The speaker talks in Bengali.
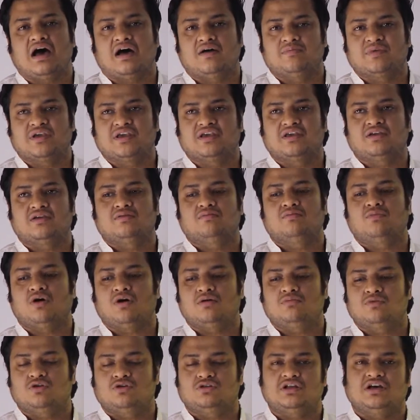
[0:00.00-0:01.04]
আমি
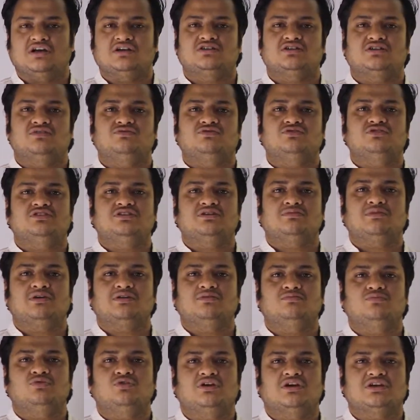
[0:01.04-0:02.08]
মোহাম্মদ
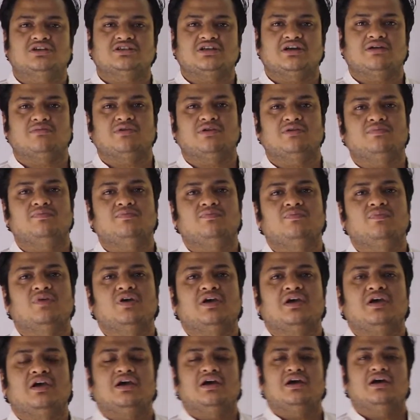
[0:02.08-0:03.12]
আশরাফুজ্জামান ভূয়া শামীম
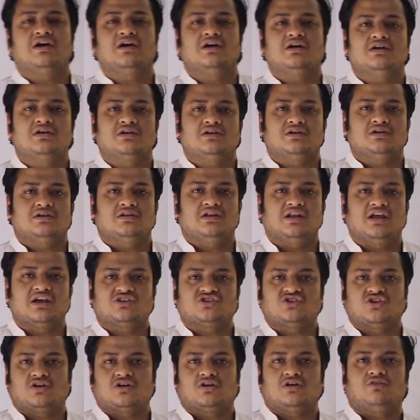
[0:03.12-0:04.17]

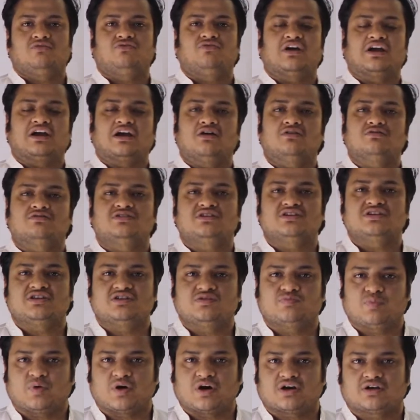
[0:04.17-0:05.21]
লেকচার অফ অ্যাকাউন্টিং
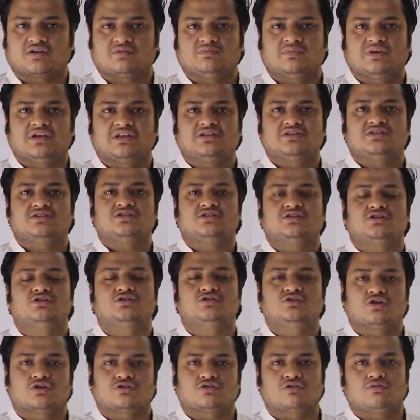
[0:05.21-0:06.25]
ডিপার্টমেন্ট
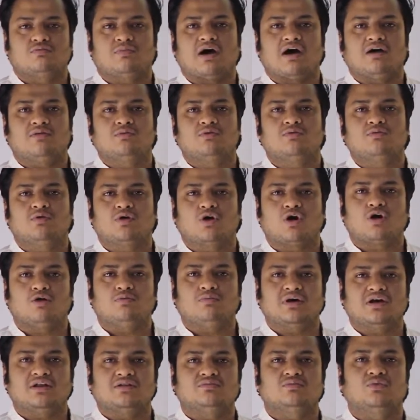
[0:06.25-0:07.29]
ডক্টর মাহবুব
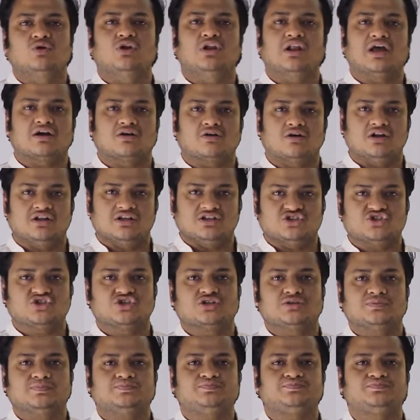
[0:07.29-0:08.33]
রহমান মোল্লা কলেজ
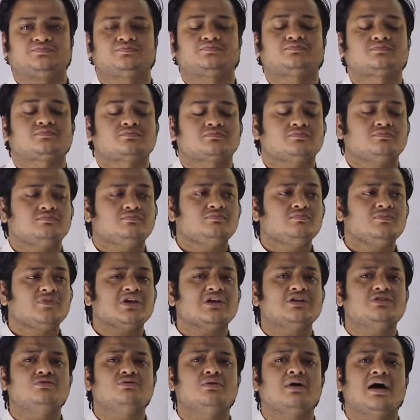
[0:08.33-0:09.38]

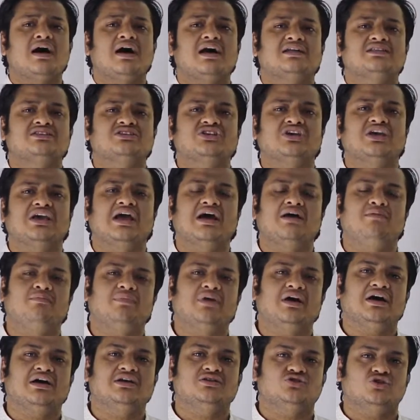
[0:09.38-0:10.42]
তো আজকে
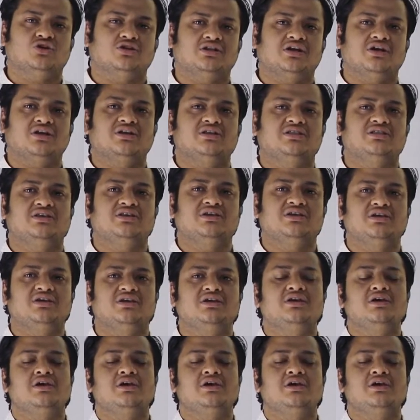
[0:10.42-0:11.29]
আমরা যথারীতি